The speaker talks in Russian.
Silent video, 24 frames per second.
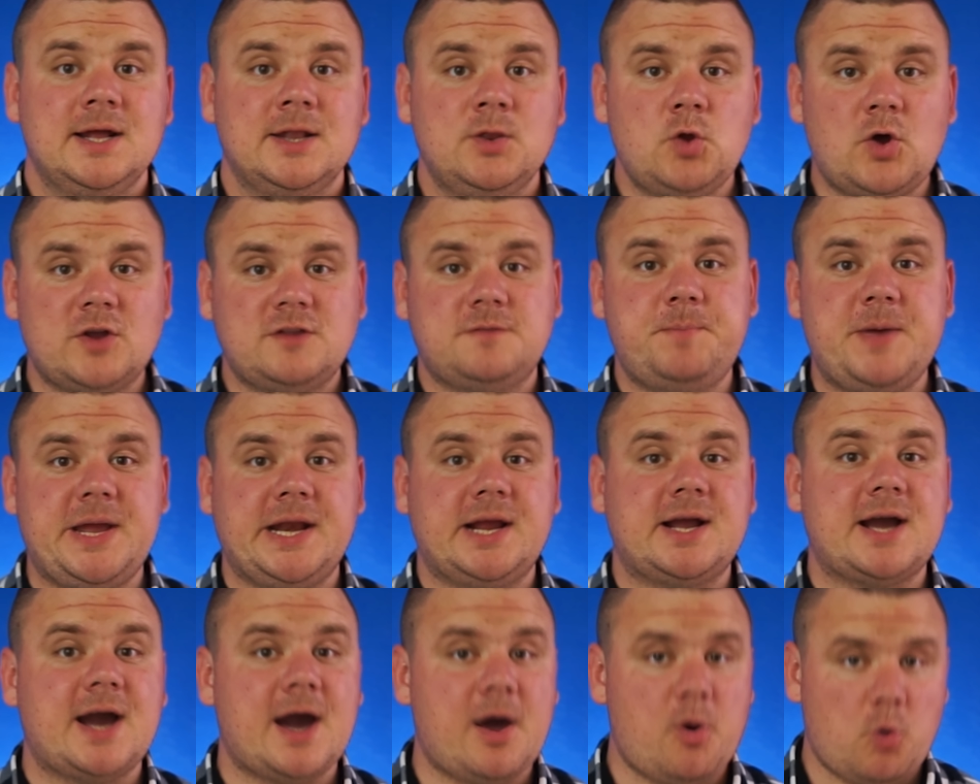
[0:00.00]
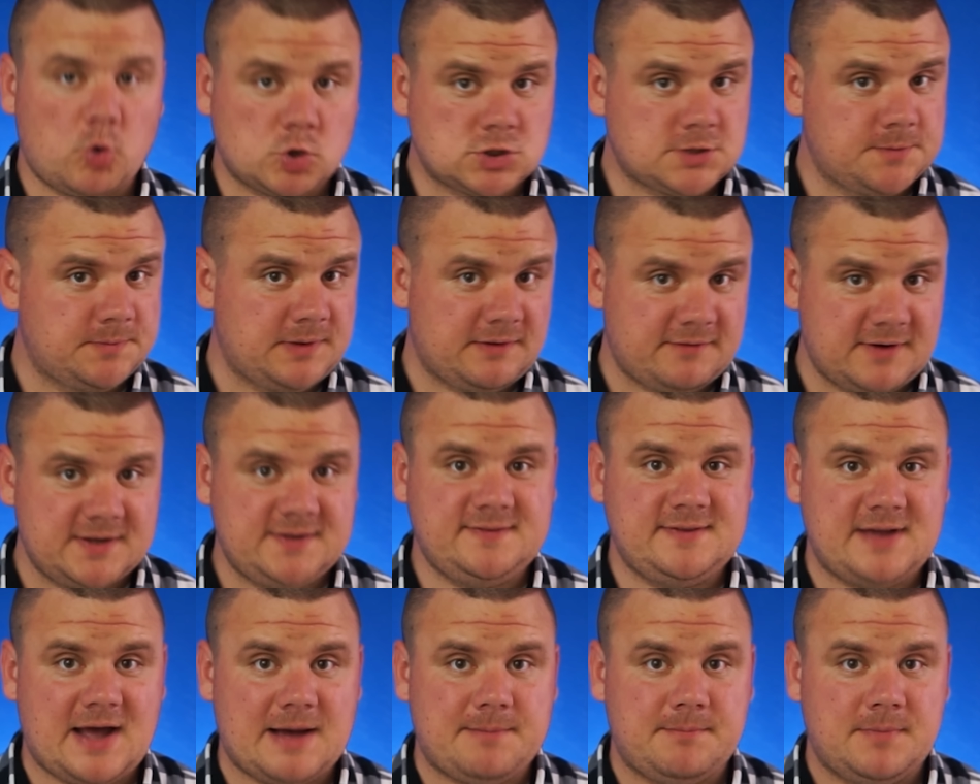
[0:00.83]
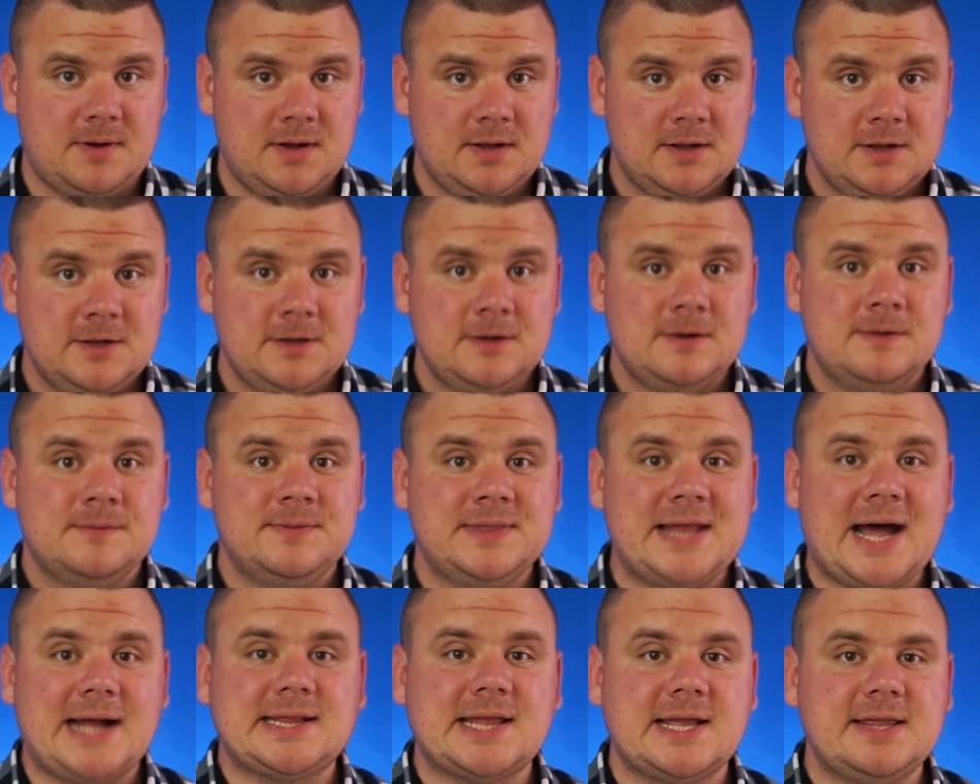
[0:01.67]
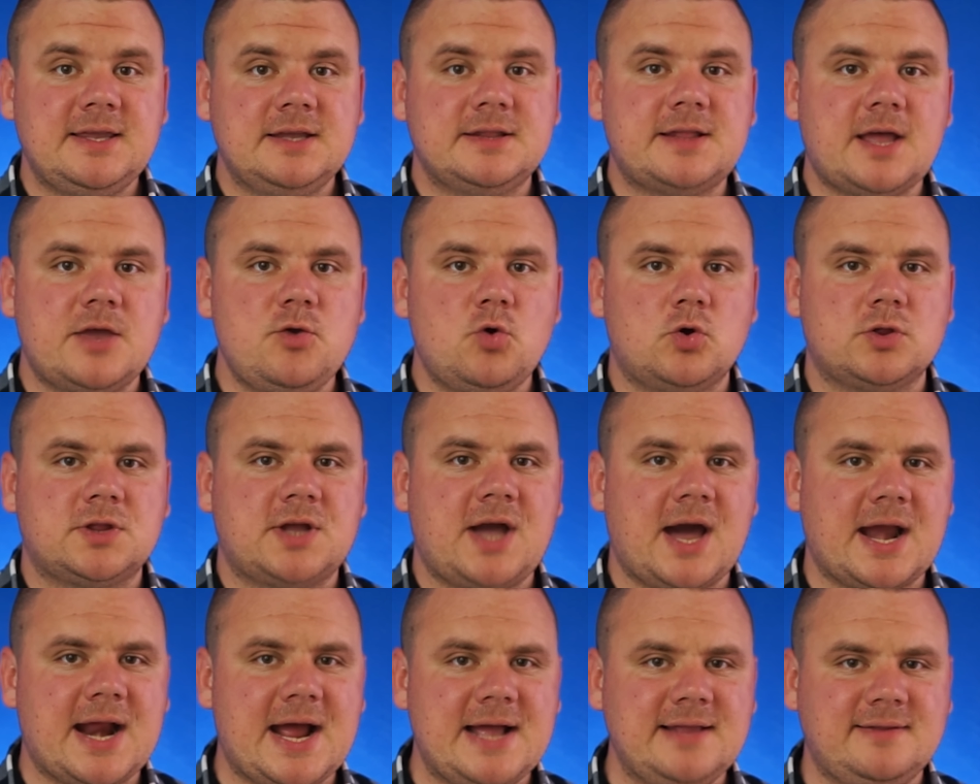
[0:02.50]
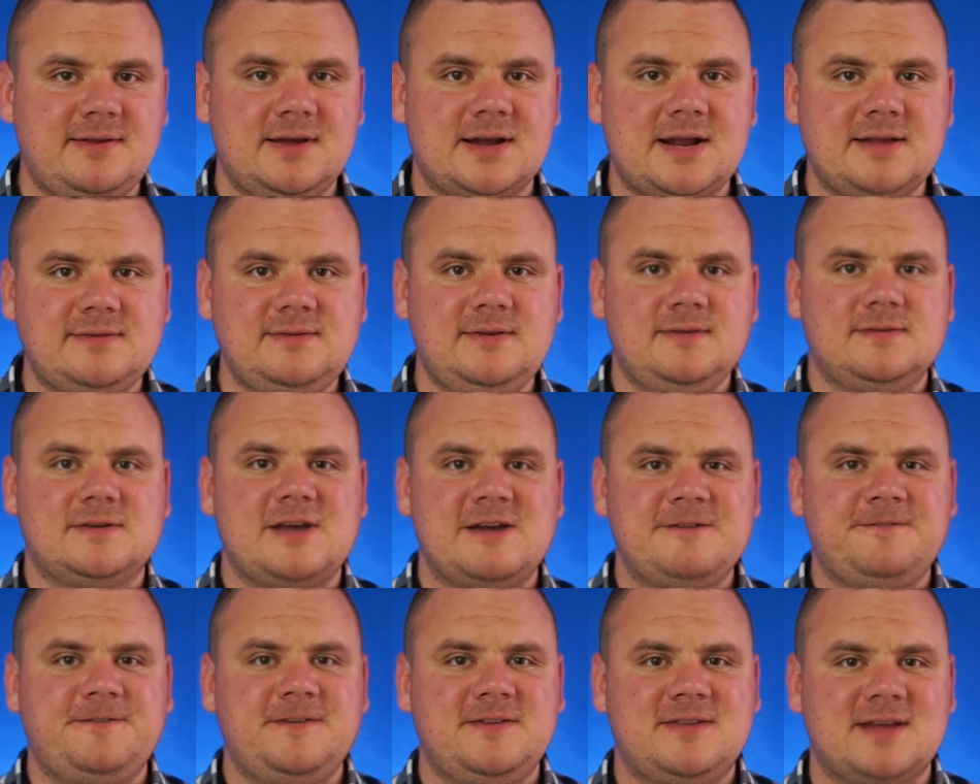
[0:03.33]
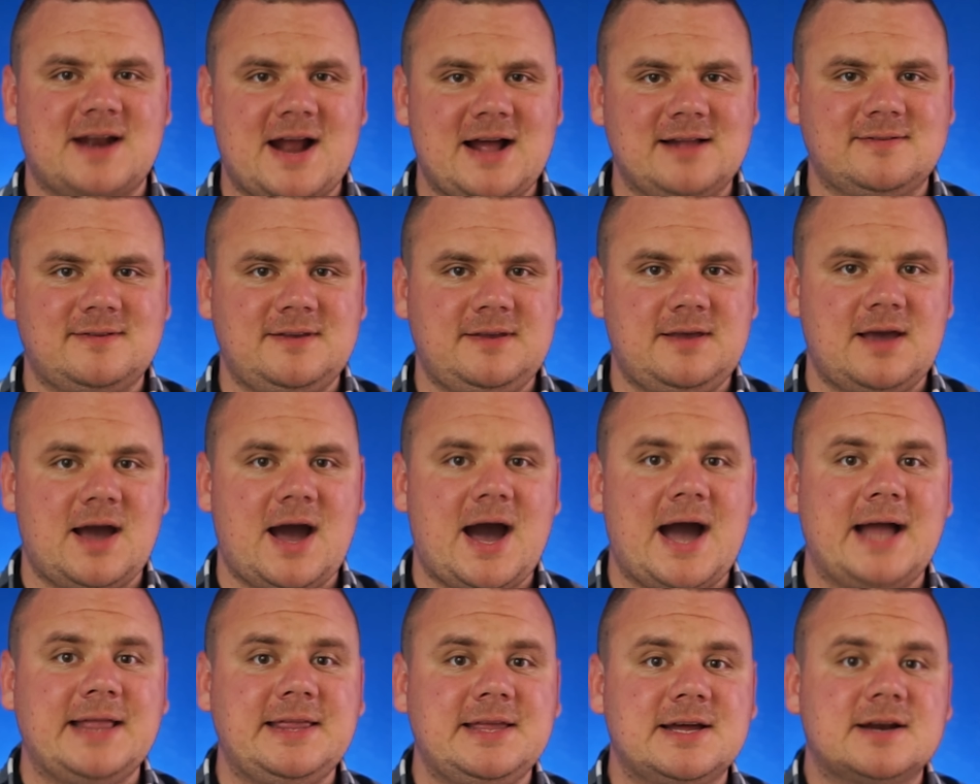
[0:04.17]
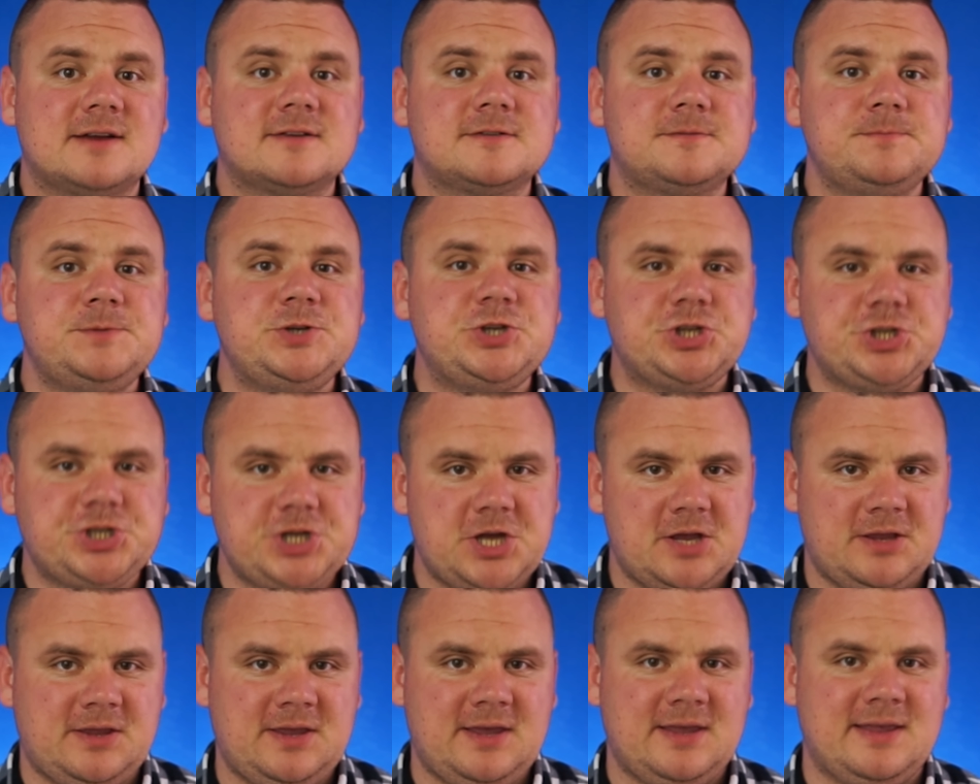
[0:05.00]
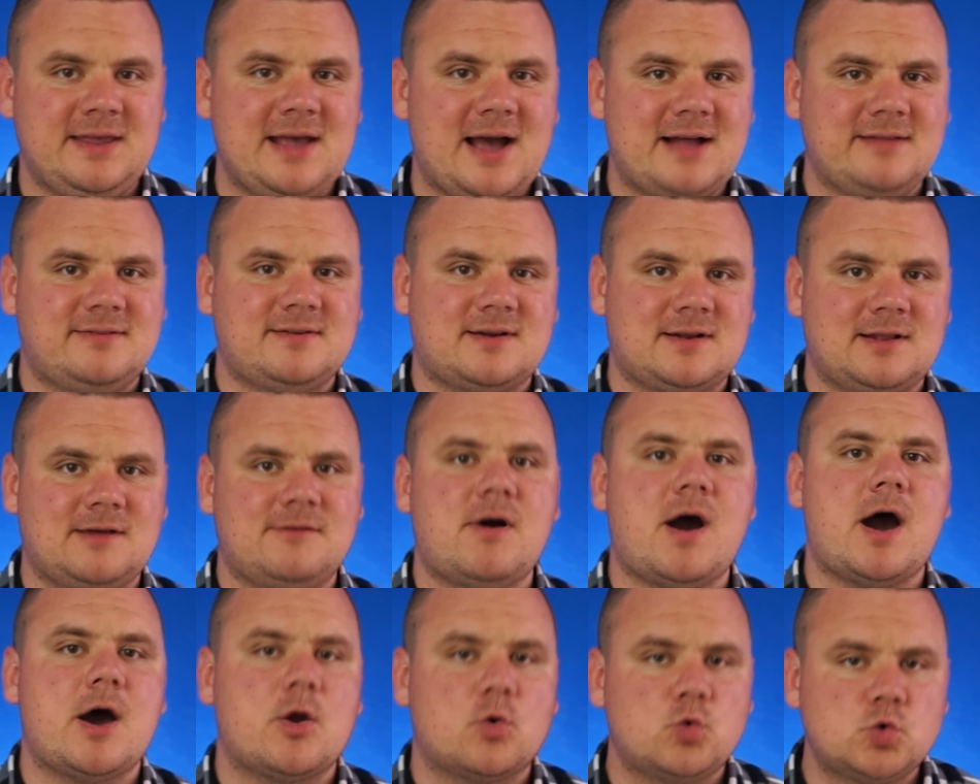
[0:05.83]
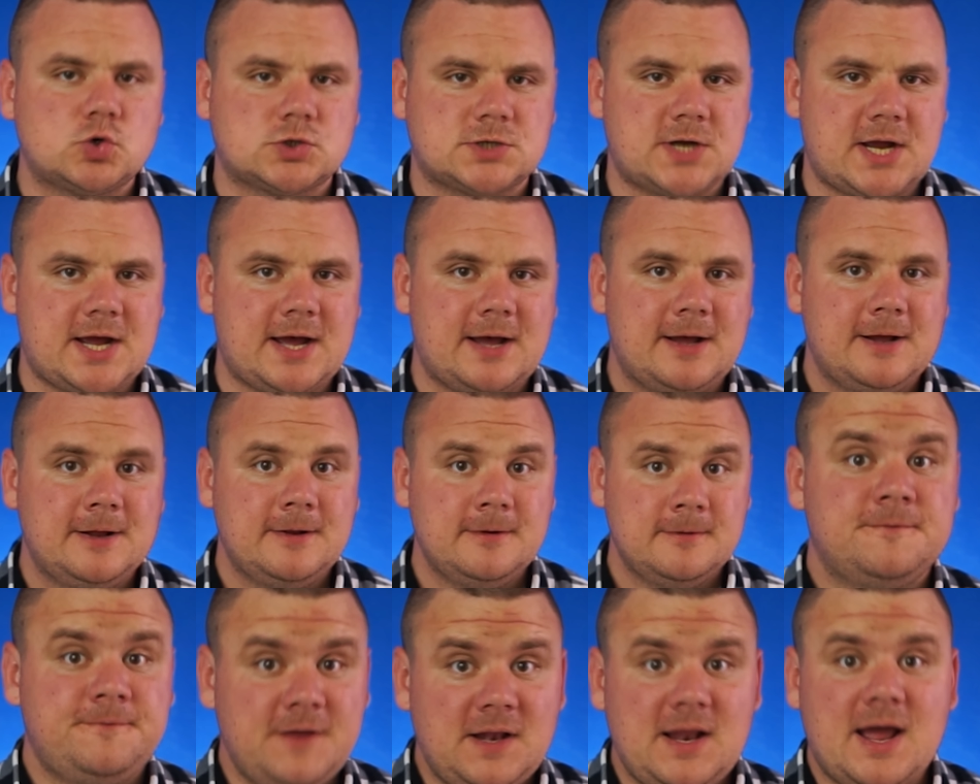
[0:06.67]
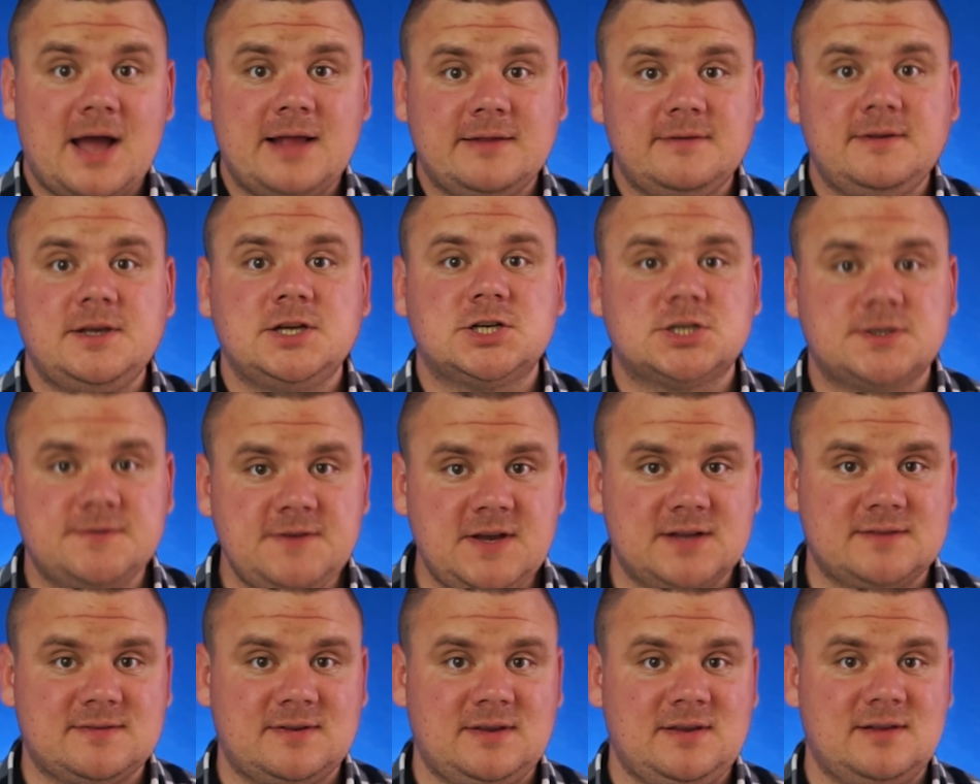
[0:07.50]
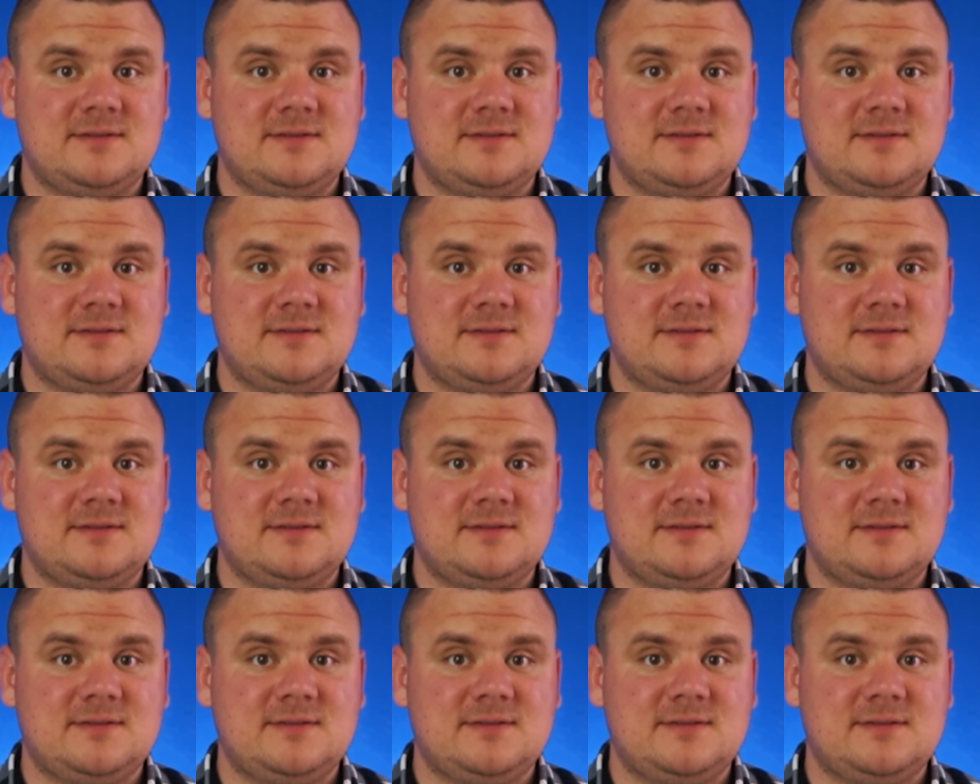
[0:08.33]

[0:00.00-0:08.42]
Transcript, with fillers: Ну а теперь к хорошим новостям. НАТО не дает гарантии Российской Федерации о неразмещении ядерного оружия в Финляндии и Швеции,